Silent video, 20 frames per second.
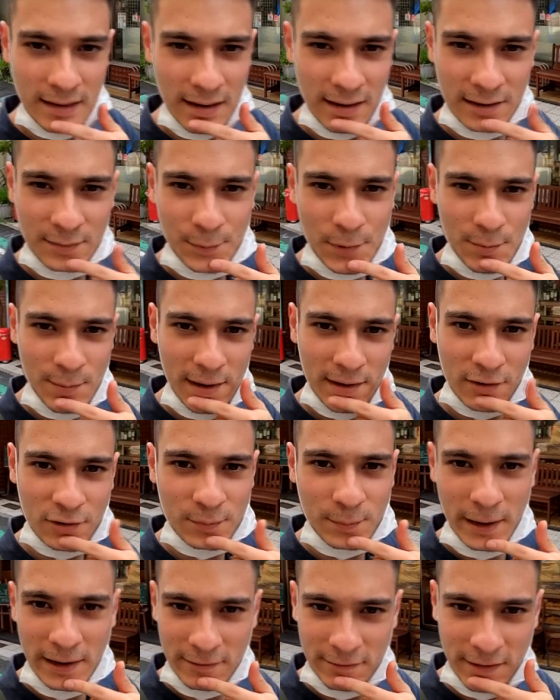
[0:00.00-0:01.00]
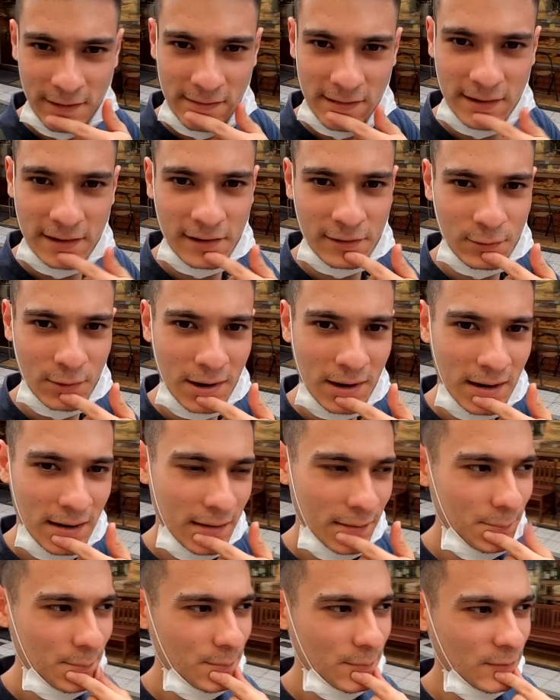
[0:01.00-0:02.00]
Ja, ich bin mal gespannt, was sie da so
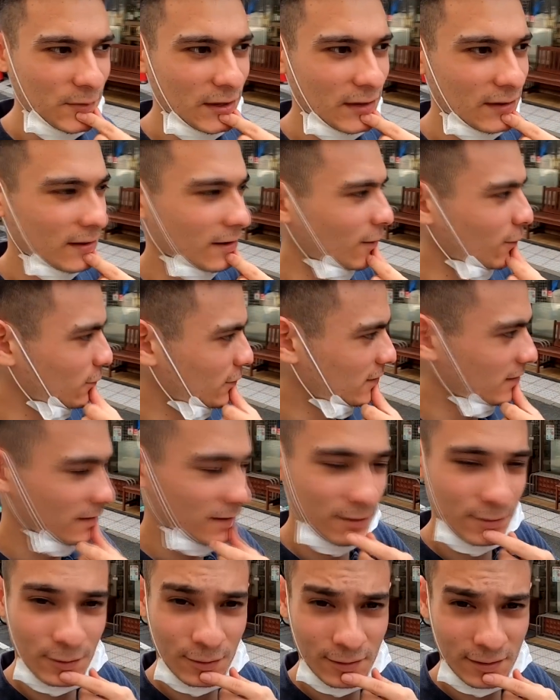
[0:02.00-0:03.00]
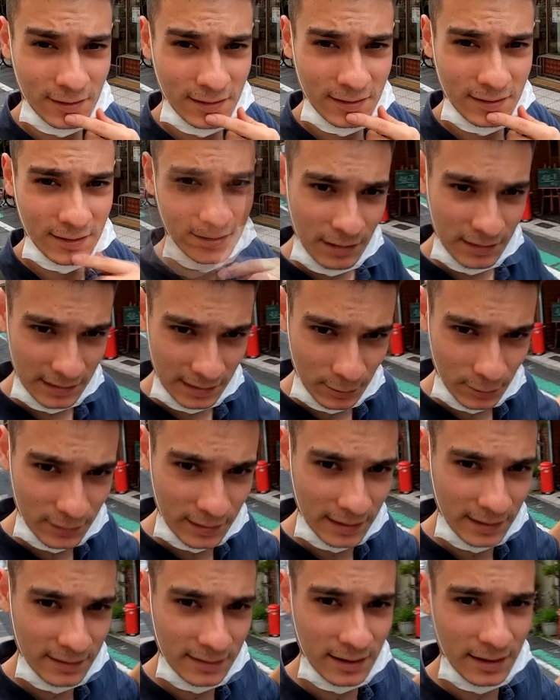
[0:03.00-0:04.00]
haben, wie das aussieht und wir sehen uns,
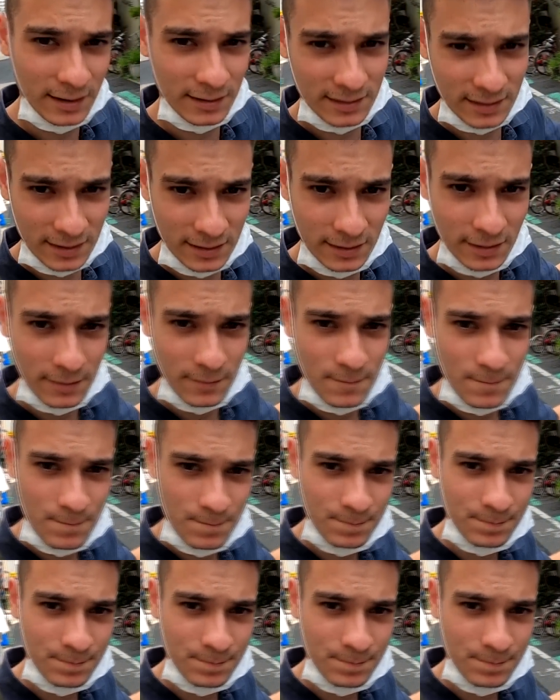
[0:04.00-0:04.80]
denke ich, dann drinnen.